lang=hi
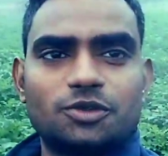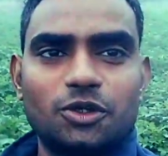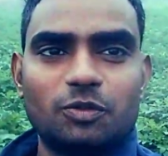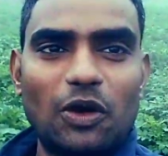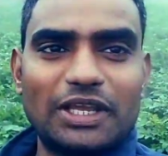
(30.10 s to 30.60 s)

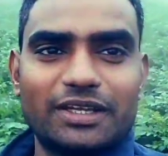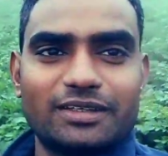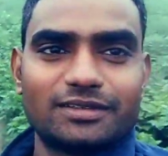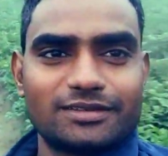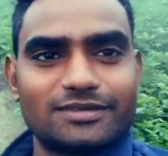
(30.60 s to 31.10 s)
गुड मॉर्निंग
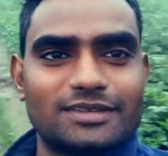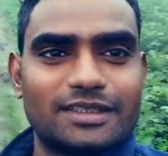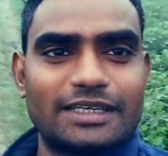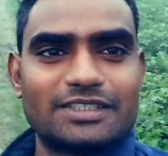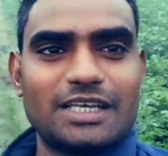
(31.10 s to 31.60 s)

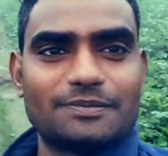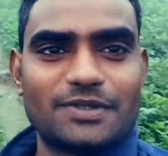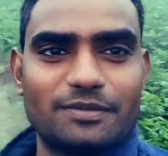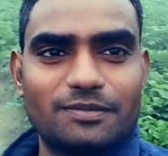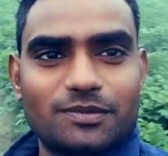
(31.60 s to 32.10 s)
कैसे हैं आप
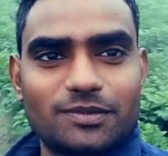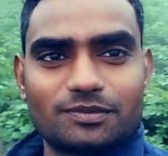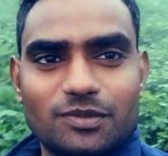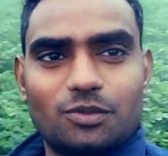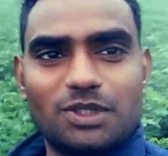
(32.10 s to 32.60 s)
सब
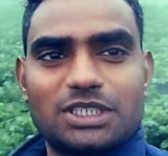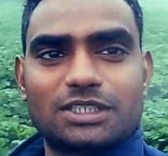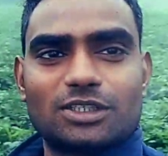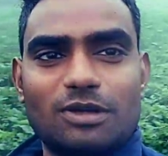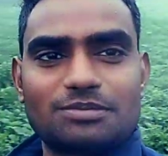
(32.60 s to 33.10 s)
उम्मीद
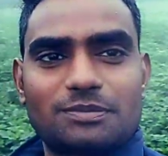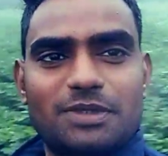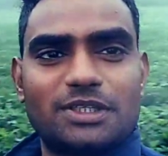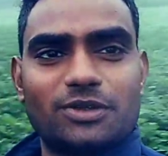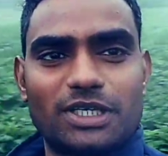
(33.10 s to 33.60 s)
करता हूँ आप सब
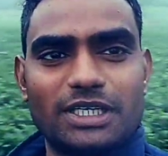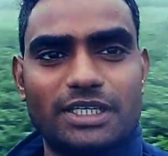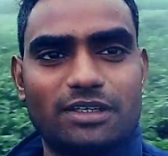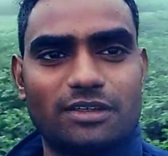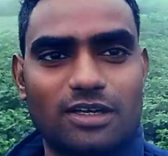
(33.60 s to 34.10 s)
ठीक
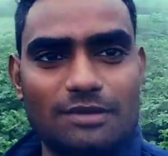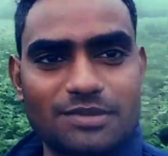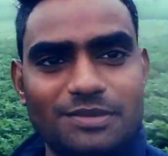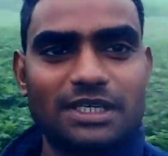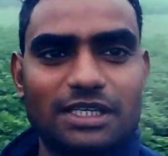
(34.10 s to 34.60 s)
होंगे और
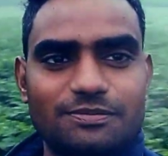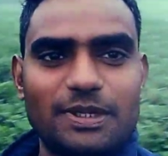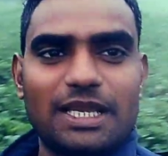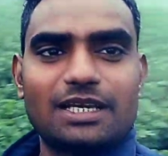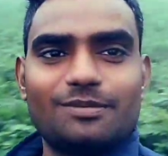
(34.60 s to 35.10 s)
आप सभी का
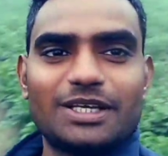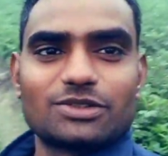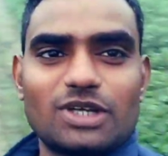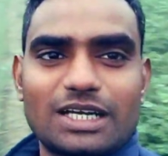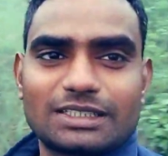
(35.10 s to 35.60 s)
वेलकम
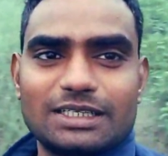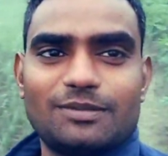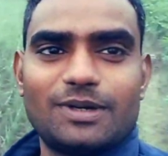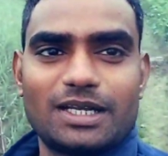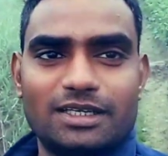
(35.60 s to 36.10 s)
है स्वागत है
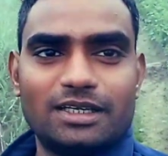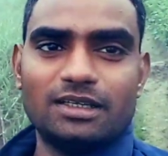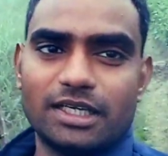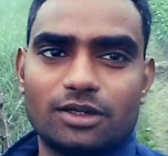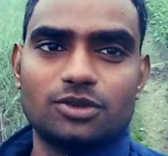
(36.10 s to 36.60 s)
हमारे
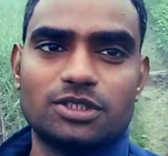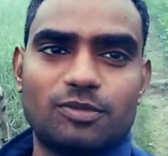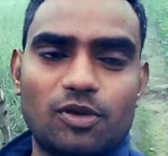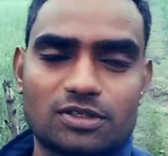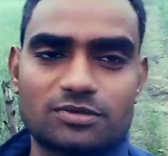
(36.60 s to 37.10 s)
रिंकू
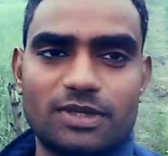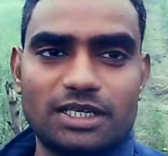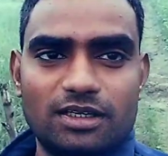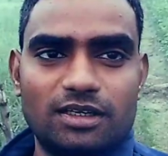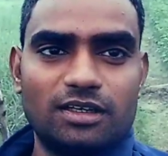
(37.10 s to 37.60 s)
जी ब्लॉग्स
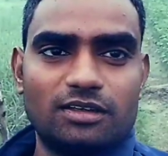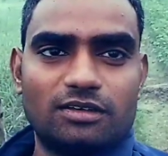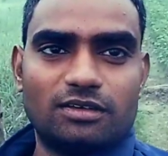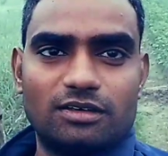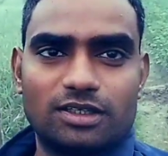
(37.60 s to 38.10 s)
में
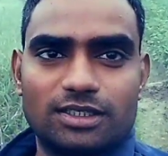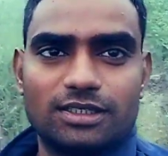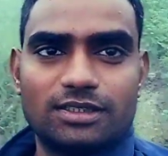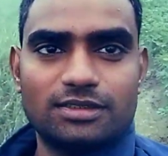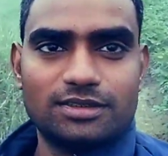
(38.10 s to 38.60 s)

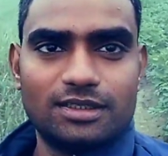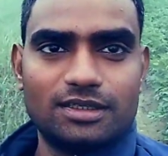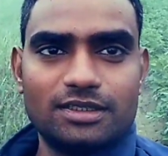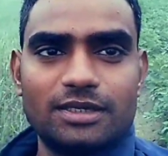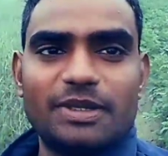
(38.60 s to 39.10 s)
और
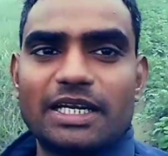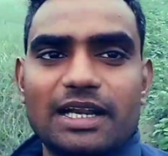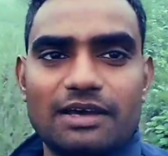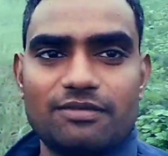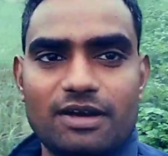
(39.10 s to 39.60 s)
ये मेरे
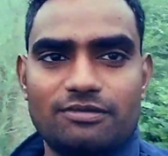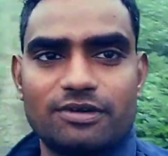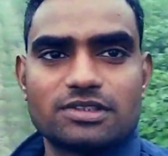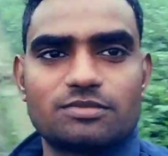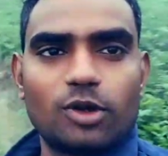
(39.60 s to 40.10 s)
लाइफ का
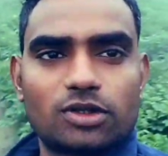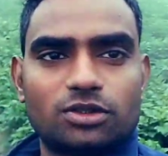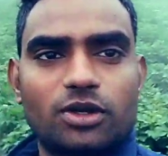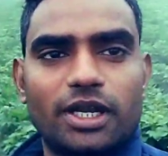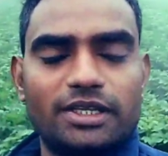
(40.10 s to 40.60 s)
फर्स्ट ब्लॉग
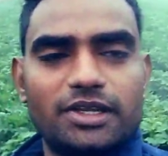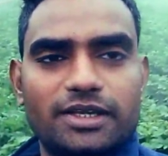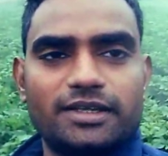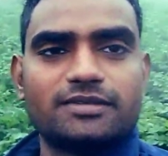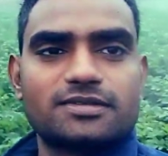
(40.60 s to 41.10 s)
तो नहीं
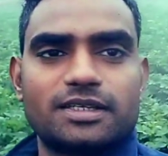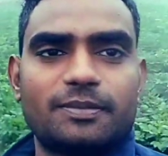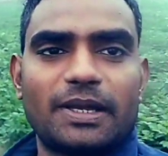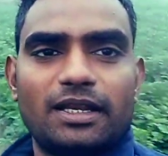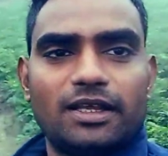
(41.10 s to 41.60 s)
है
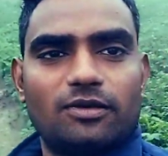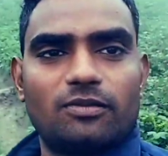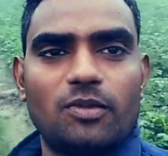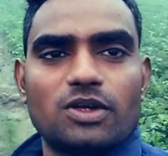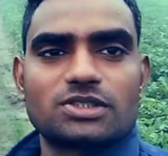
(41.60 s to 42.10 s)
इससे पहले
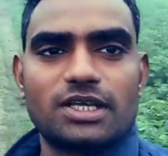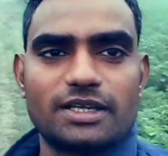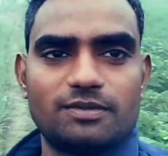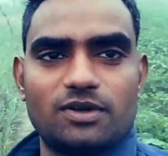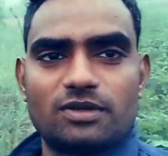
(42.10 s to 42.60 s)
बहुत
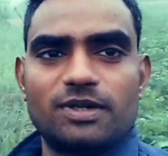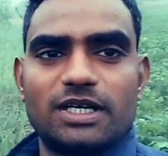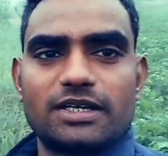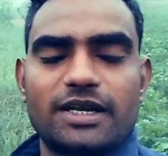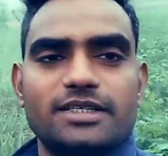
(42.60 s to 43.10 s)
सारे ब्लॉग
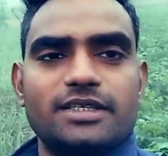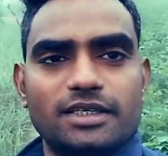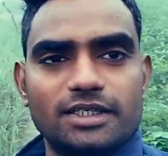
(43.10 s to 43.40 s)
मैं ट्राई